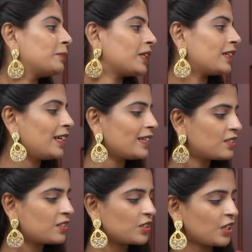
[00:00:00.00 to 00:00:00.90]
మన
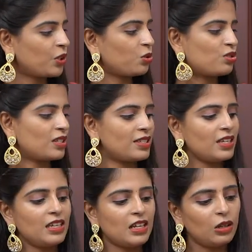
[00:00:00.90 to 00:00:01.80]
నెక్స్ట్ షేడ్
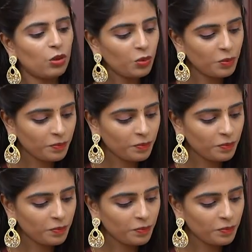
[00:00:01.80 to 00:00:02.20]
వచ్చేసి ఎల్లో